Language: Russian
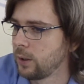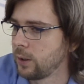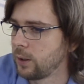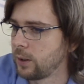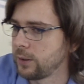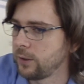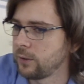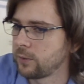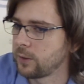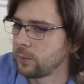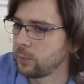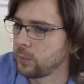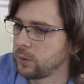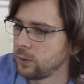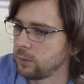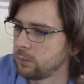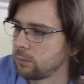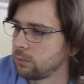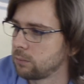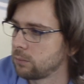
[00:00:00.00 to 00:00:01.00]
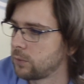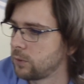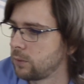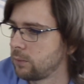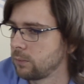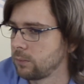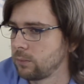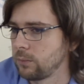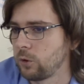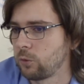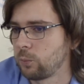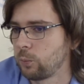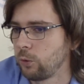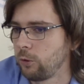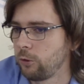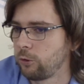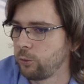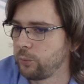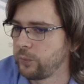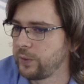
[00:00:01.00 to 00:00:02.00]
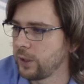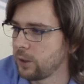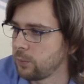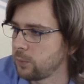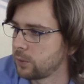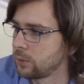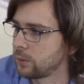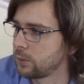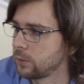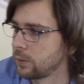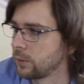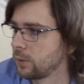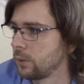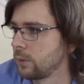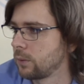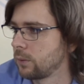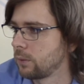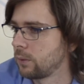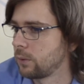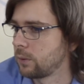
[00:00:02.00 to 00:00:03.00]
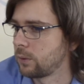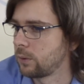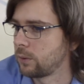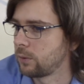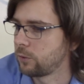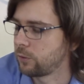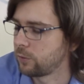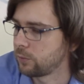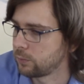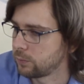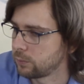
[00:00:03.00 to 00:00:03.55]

а если мы используем термин, э,